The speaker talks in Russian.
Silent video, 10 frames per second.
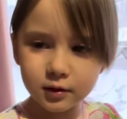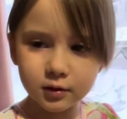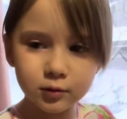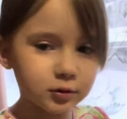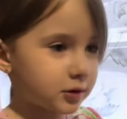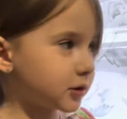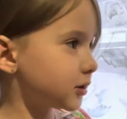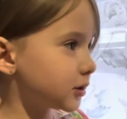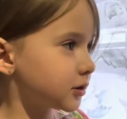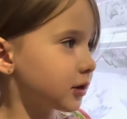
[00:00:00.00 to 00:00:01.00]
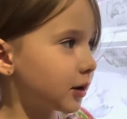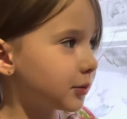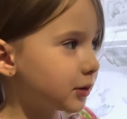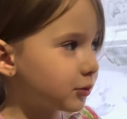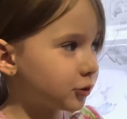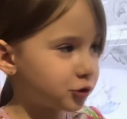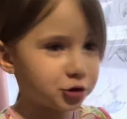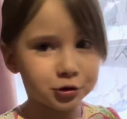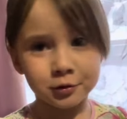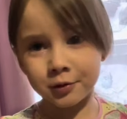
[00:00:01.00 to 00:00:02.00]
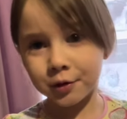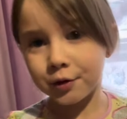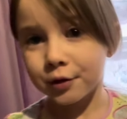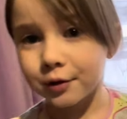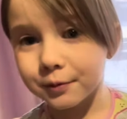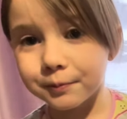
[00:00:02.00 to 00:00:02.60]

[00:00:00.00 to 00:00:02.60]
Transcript: У Лизы самый лучший. Гранат.